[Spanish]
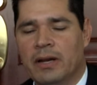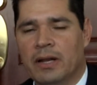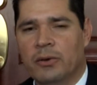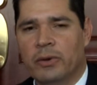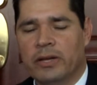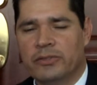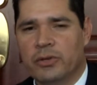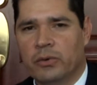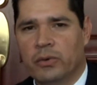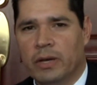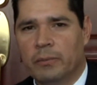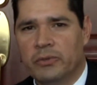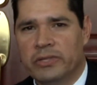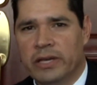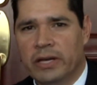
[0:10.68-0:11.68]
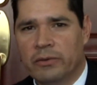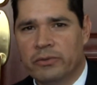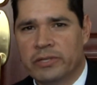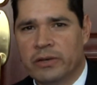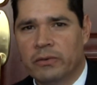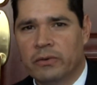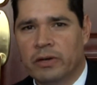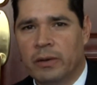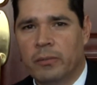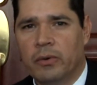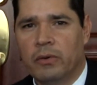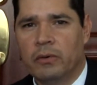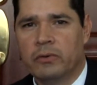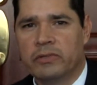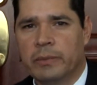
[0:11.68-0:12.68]
la conexión con la música nos encontramos
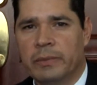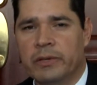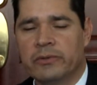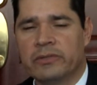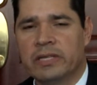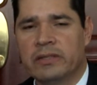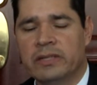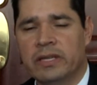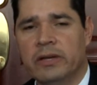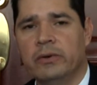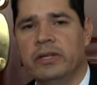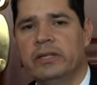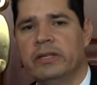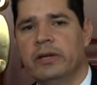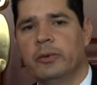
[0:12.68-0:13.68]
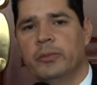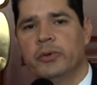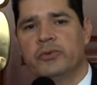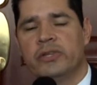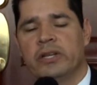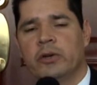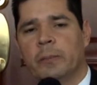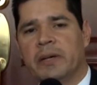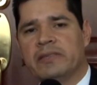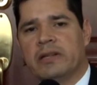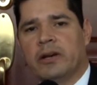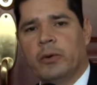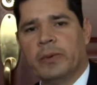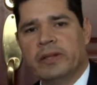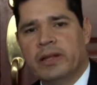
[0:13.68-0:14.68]
con los amigos de Tigo y Tigo Music nos va a
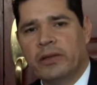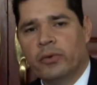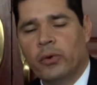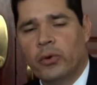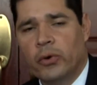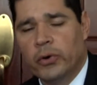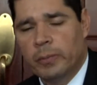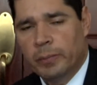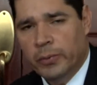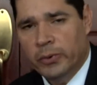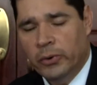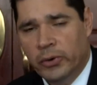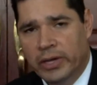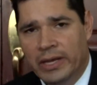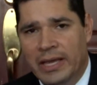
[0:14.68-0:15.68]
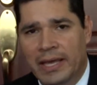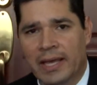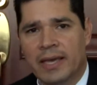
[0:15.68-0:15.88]
estar comentando hoy por hoy